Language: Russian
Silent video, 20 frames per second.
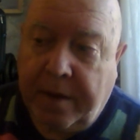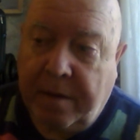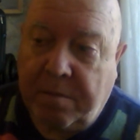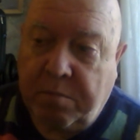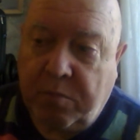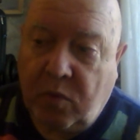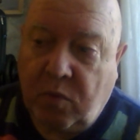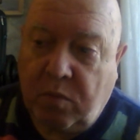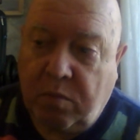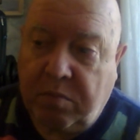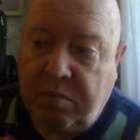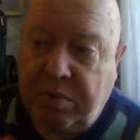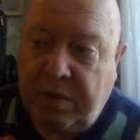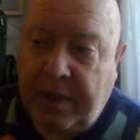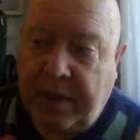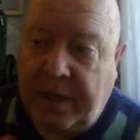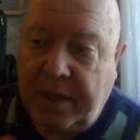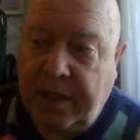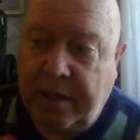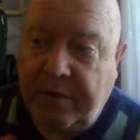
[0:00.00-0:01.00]
Ну,
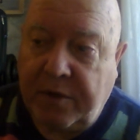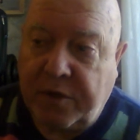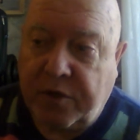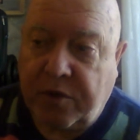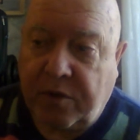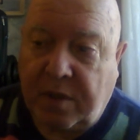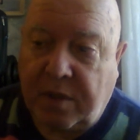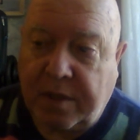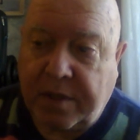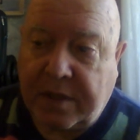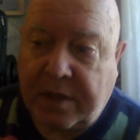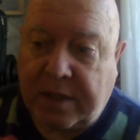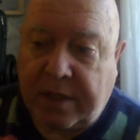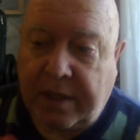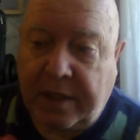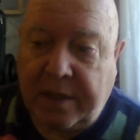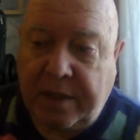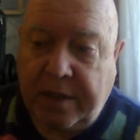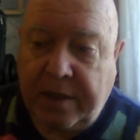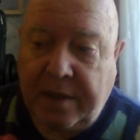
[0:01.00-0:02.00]
я не вижу, так
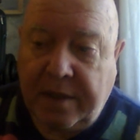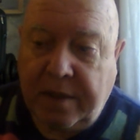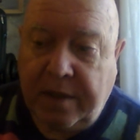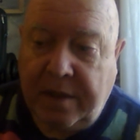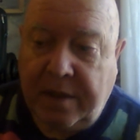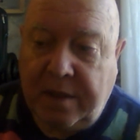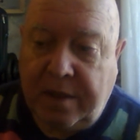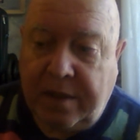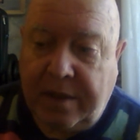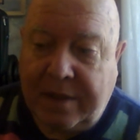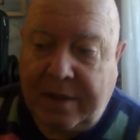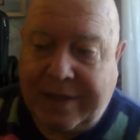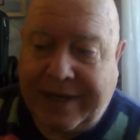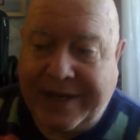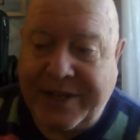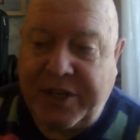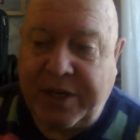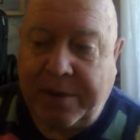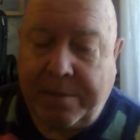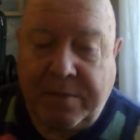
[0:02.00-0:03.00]
сказать,
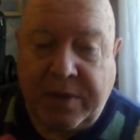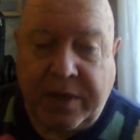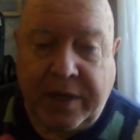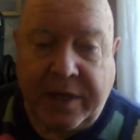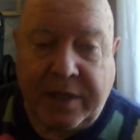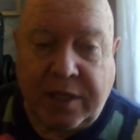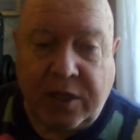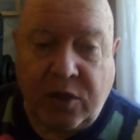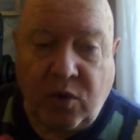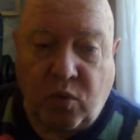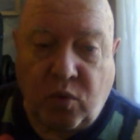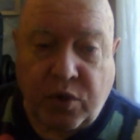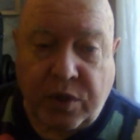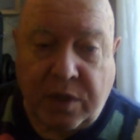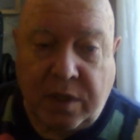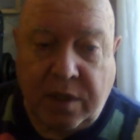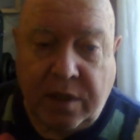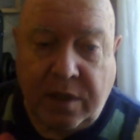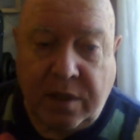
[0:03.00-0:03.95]
зачем мне это нужно.